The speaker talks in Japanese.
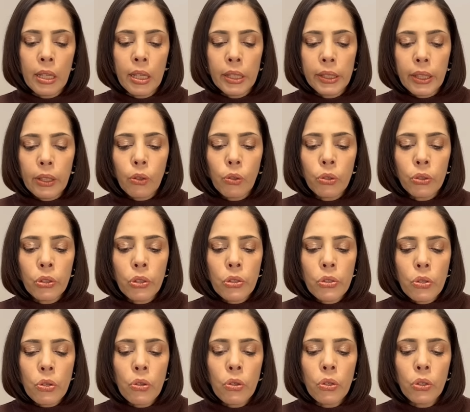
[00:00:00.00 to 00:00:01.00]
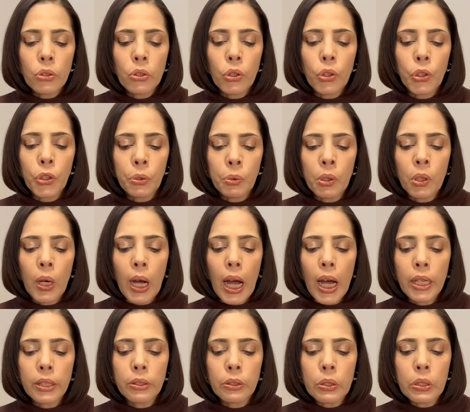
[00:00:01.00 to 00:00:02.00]
で、この騒動を
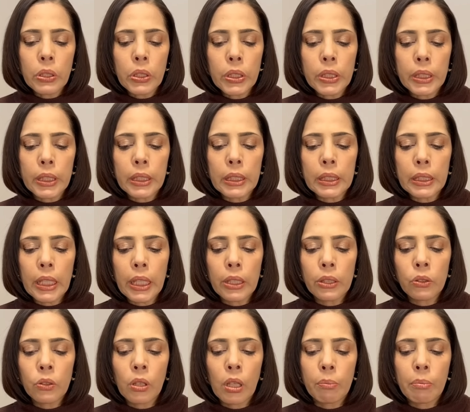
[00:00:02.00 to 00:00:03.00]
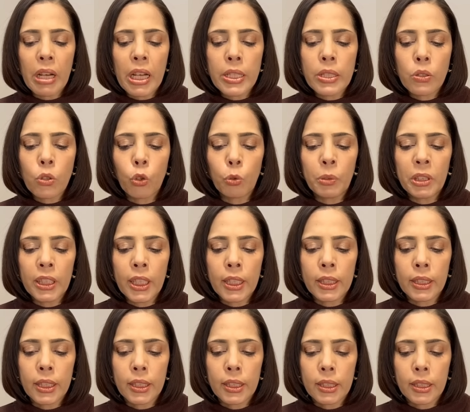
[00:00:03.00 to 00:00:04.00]
後押ししているのがマスコミな
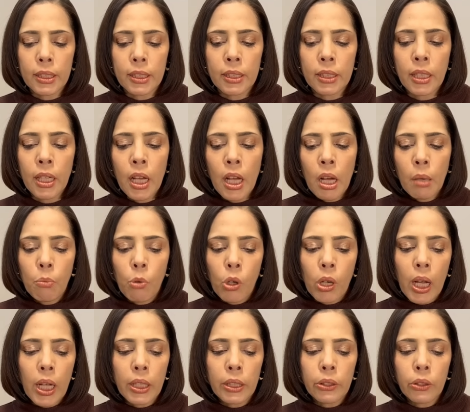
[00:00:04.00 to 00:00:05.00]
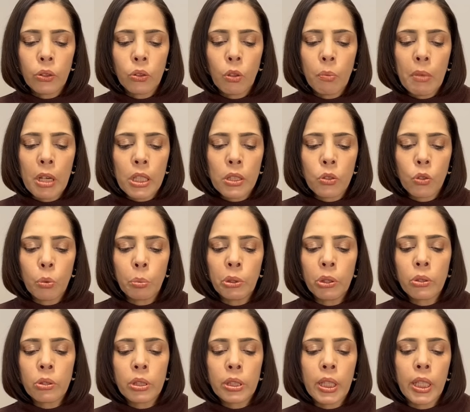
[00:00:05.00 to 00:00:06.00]
んです。もう官僚のマスコミ
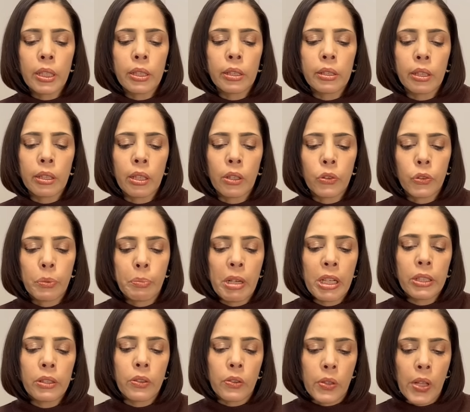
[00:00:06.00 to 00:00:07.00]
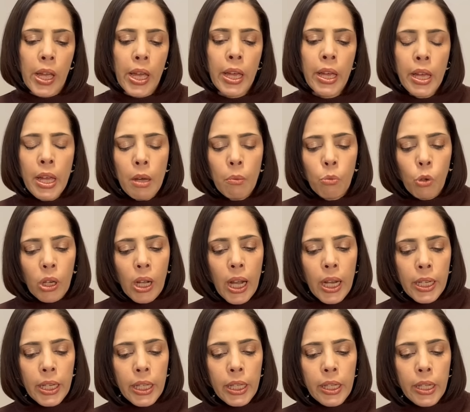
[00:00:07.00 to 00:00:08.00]
の使い方がうまくて、もう
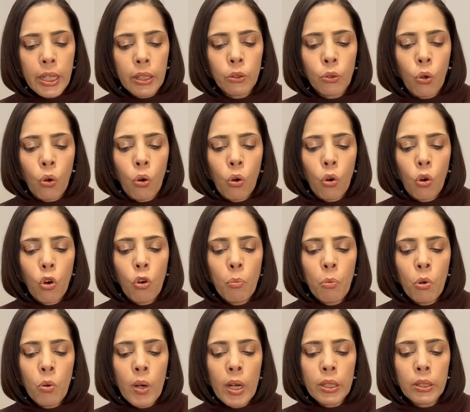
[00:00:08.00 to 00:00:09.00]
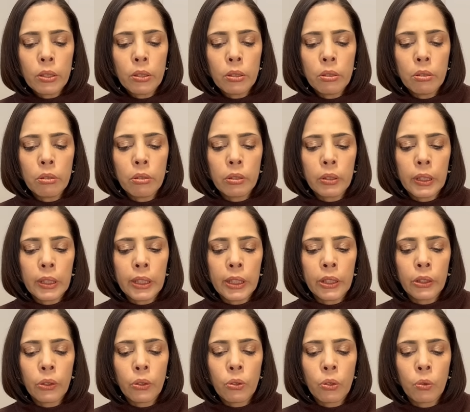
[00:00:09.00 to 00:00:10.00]
彼らの思惑通り
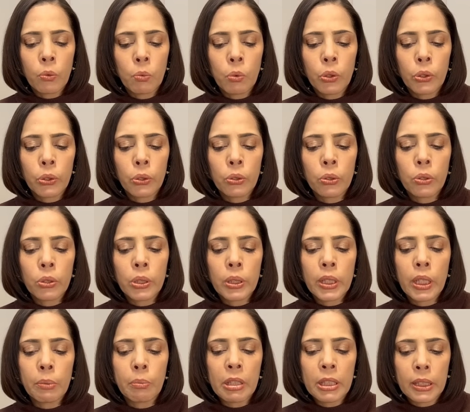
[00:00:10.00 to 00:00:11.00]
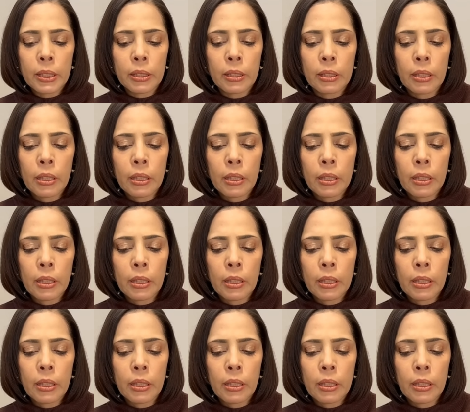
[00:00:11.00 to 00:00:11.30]
に世論を誘導しています。